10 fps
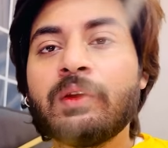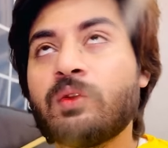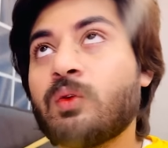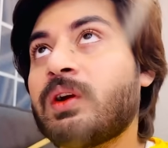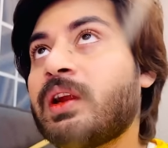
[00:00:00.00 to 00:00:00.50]

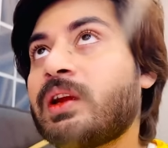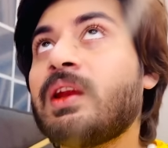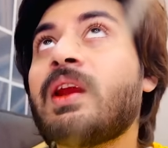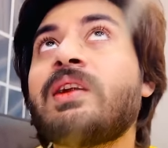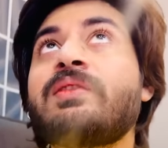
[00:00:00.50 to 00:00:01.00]
तो घर की
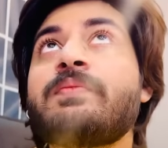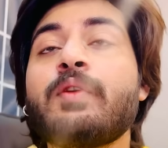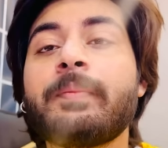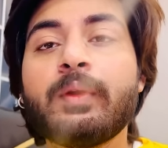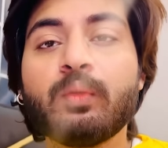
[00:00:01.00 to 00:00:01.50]
लाइट्स भी
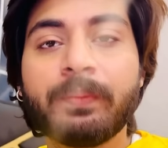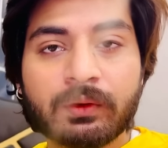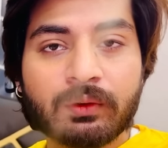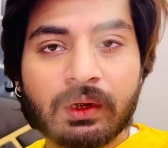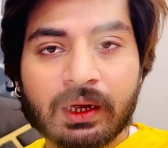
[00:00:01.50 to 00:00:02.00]
अभी ऊपर
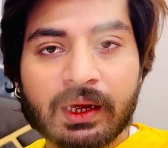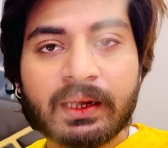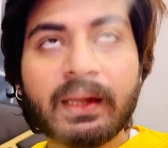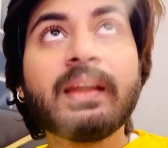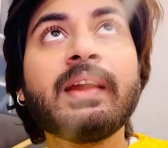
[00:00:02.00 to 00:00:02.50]
तो लग गई
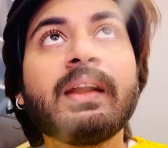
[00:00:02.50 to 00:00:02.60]
हैं